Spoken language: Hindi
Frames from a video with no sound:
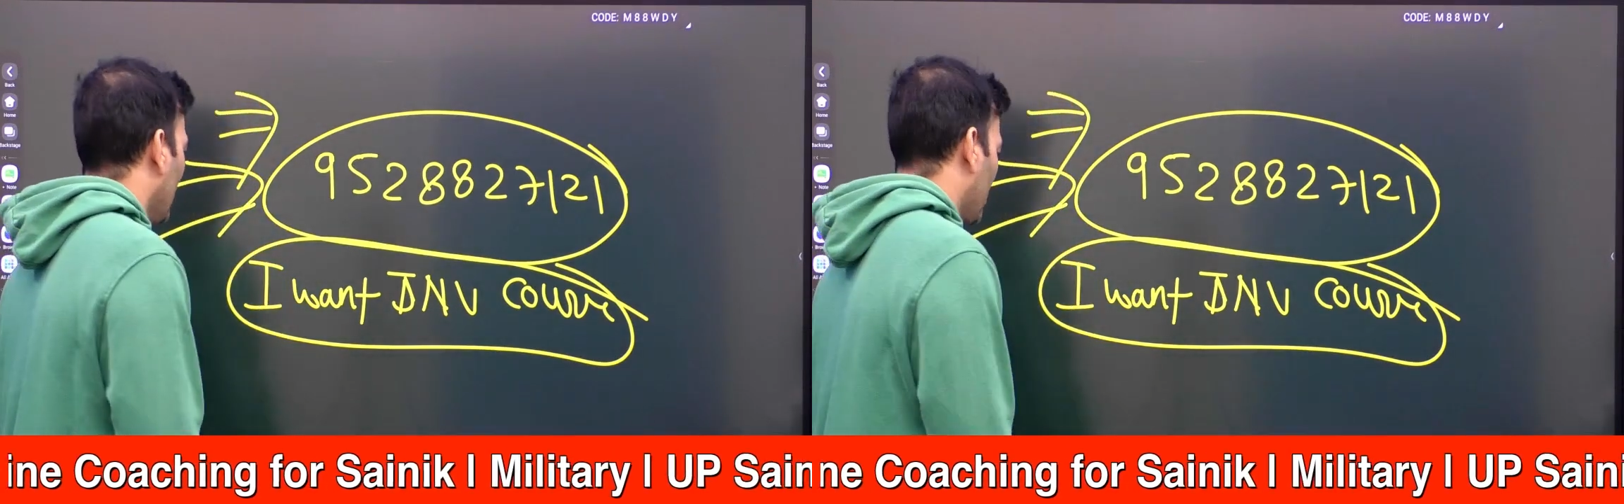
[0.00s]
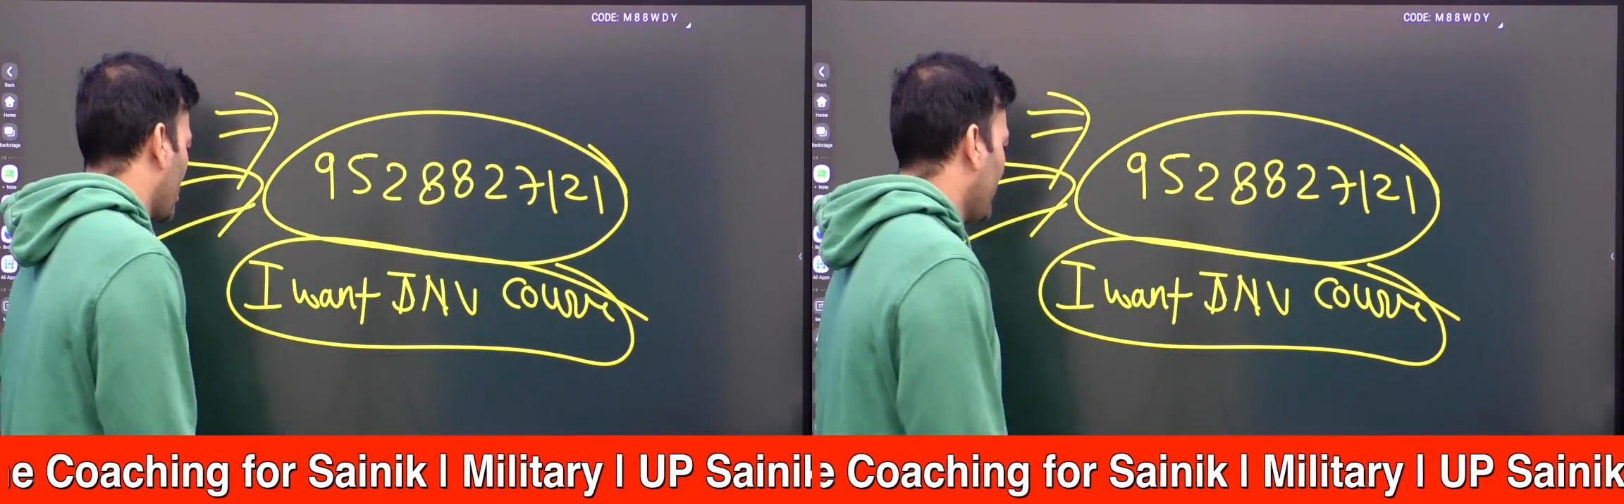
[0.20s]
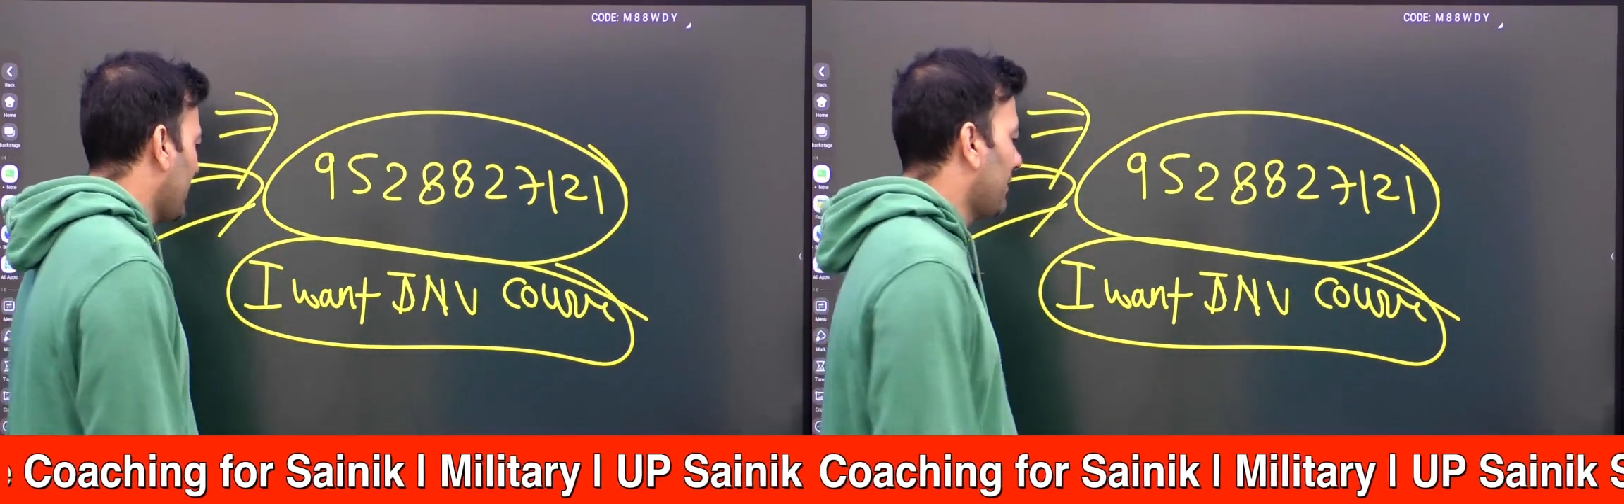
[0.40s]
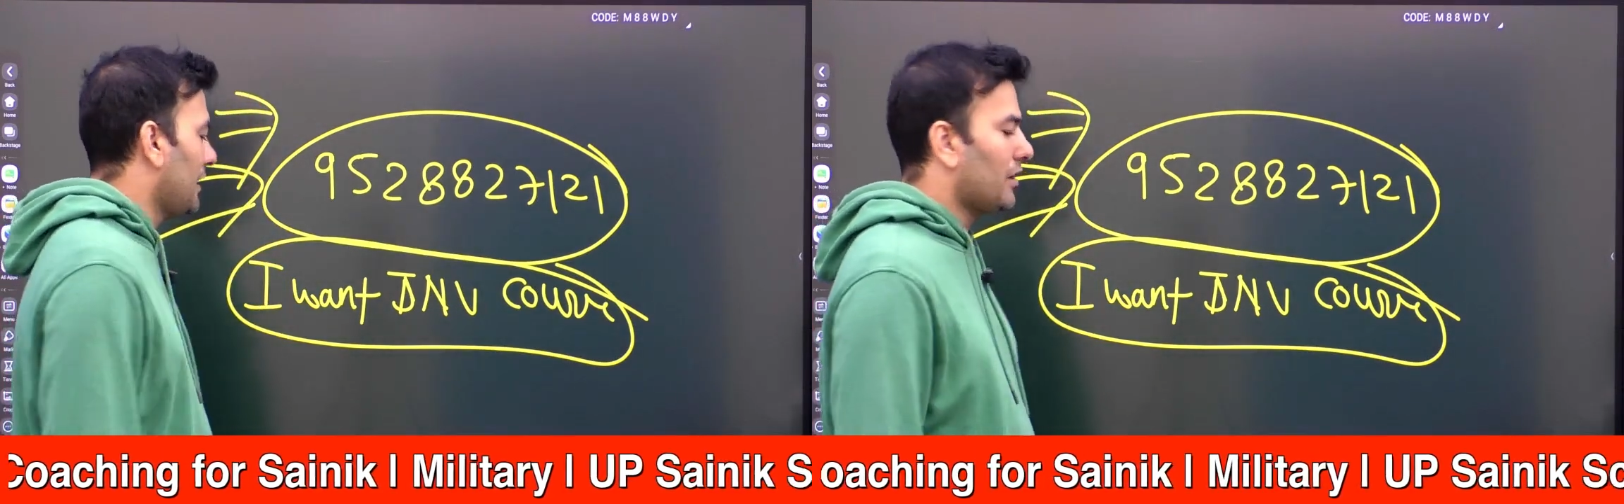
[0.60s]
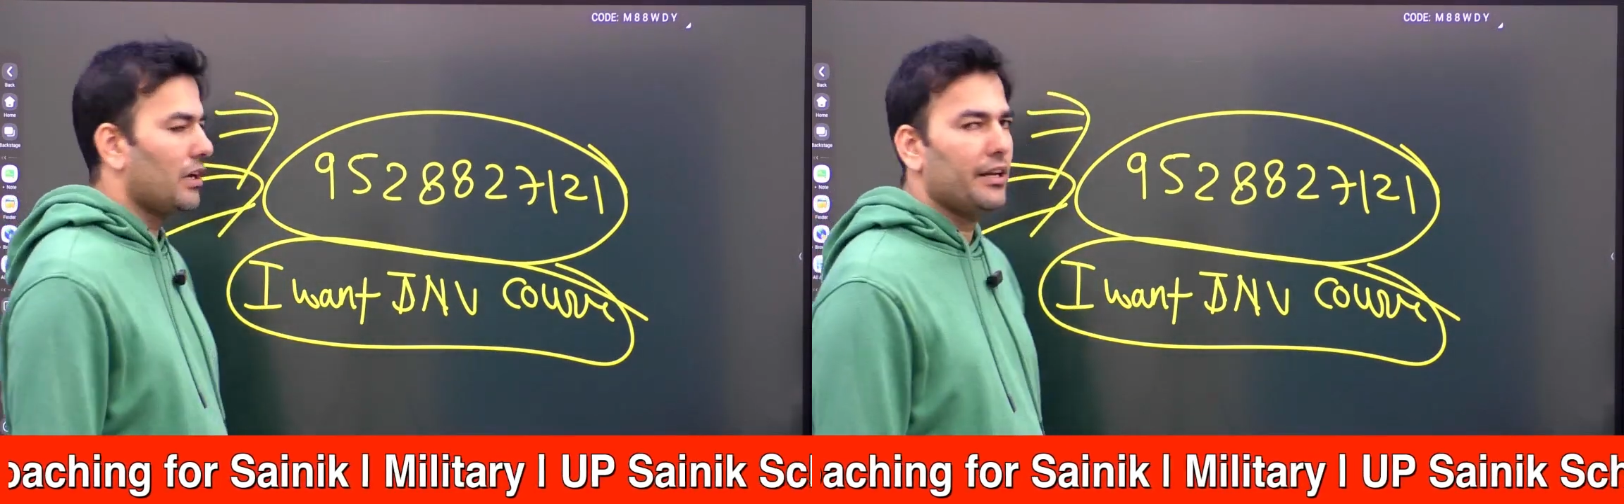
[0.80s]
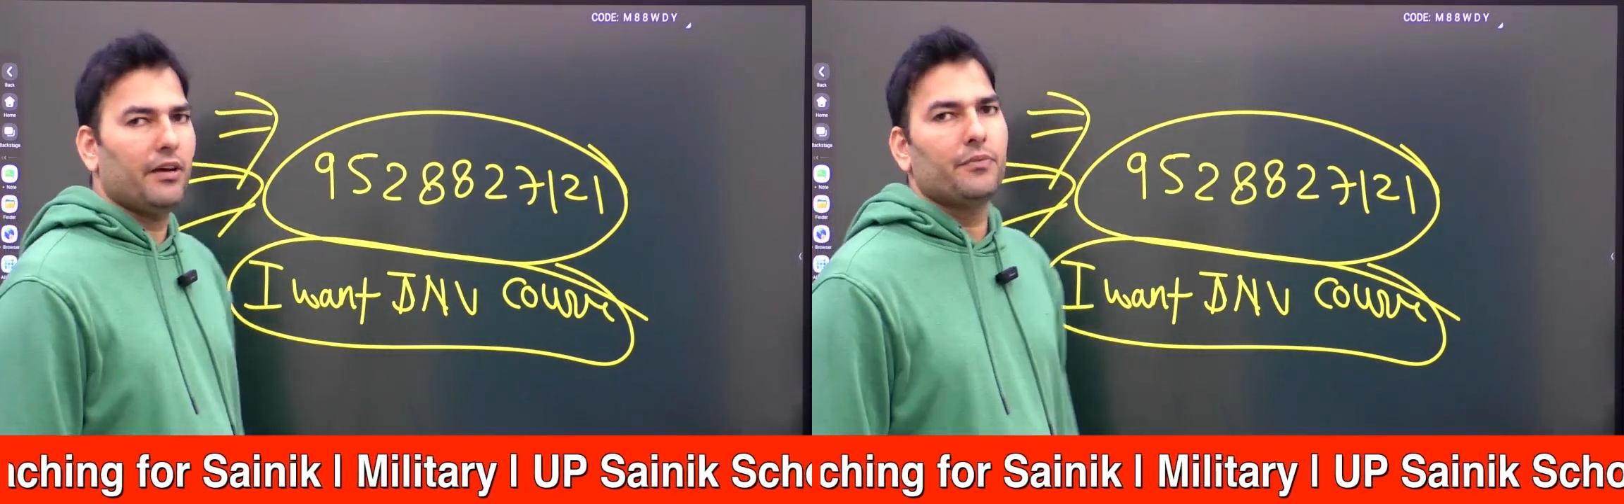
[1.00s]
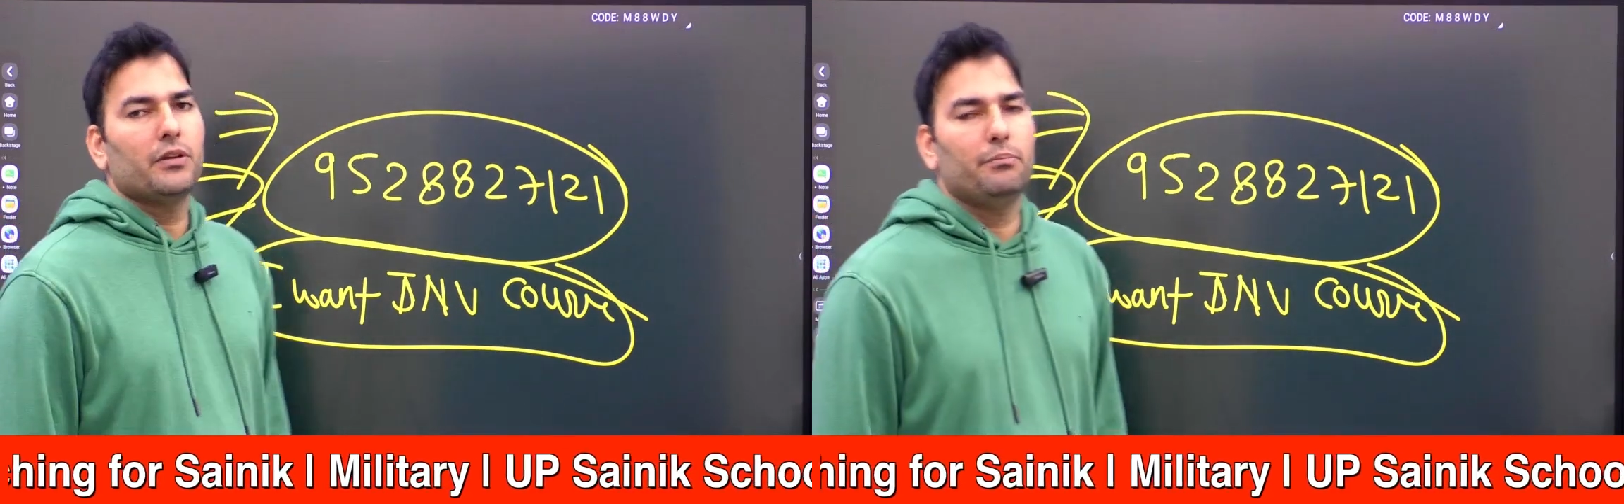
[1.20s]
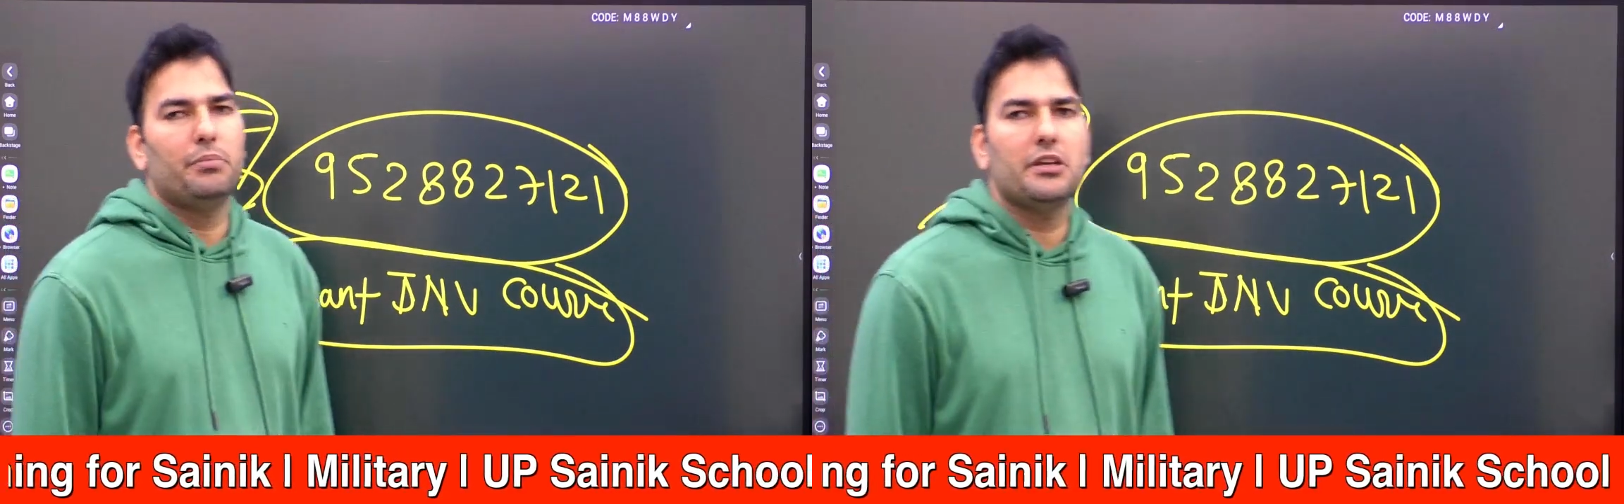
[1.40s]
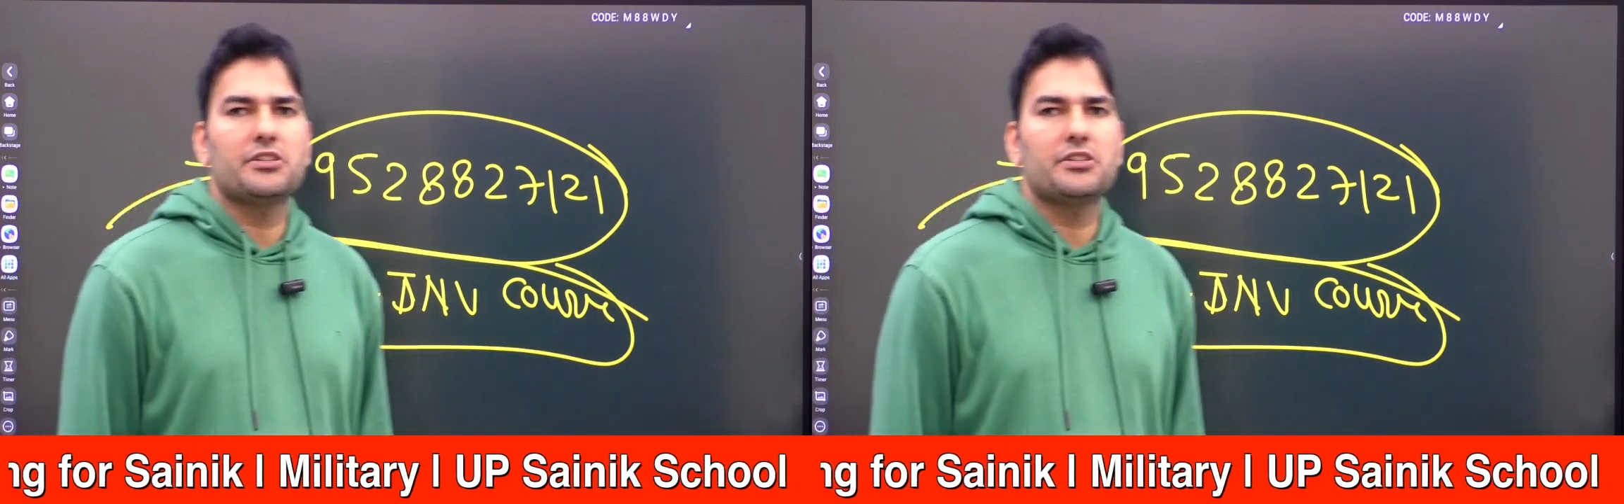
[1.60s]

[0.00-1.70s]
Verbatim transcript: उसको भी अवेल कर लेना 20